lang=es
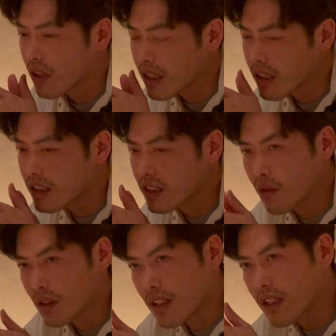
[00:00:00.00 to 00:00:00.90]
haces,
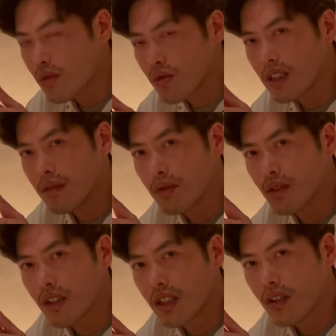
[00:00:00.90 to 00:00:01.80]
cuando haces un
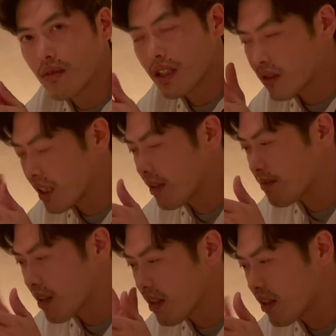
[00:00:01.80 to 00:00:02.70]
tipo de comida, o sea,
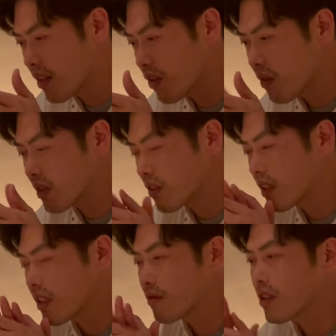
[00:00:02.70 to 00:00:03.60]
cuando
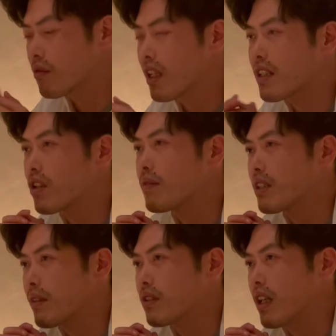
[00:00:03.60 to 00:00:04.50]
dices, bueno, voy a hacer comida
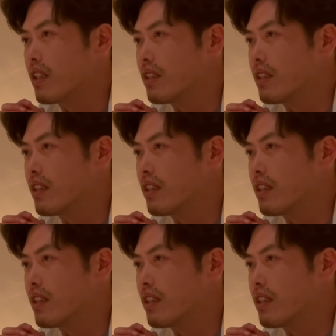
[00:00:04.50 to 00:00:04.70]
española,